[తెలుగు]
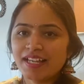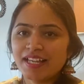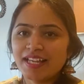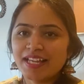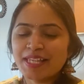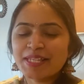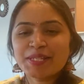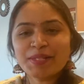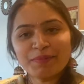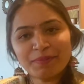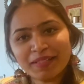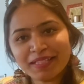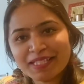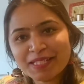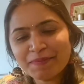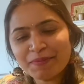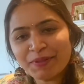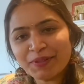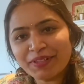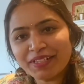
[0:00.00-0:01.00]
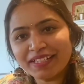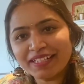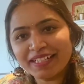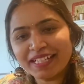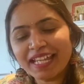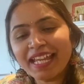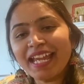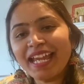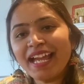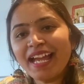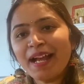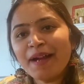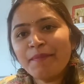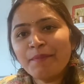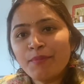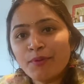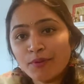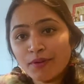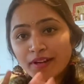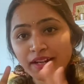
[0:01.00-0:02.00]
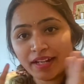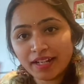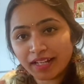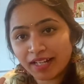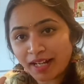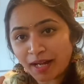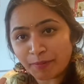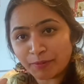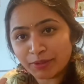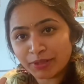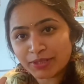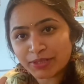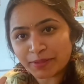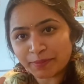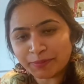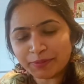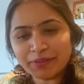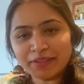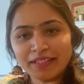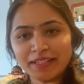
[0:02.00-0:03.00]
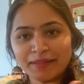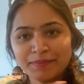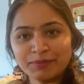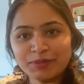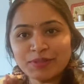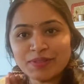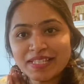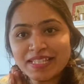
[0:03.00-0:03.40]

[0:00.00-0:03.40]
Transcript: సో మర్చిపోకండి బోలెడని కబుర్లు చెప్పుకుందాము